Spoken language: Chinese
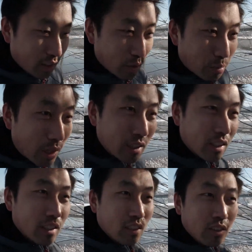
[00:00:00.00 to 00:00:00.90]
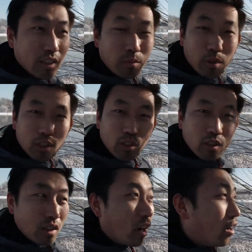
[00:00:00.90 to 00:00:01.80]
我不知道这个收音能不能收
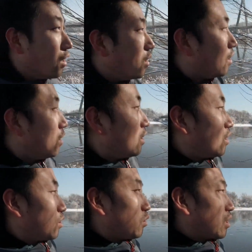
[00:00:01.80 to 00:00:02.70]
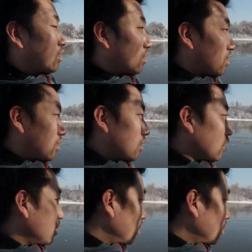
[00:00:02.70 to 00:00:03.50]
得到啊，确实是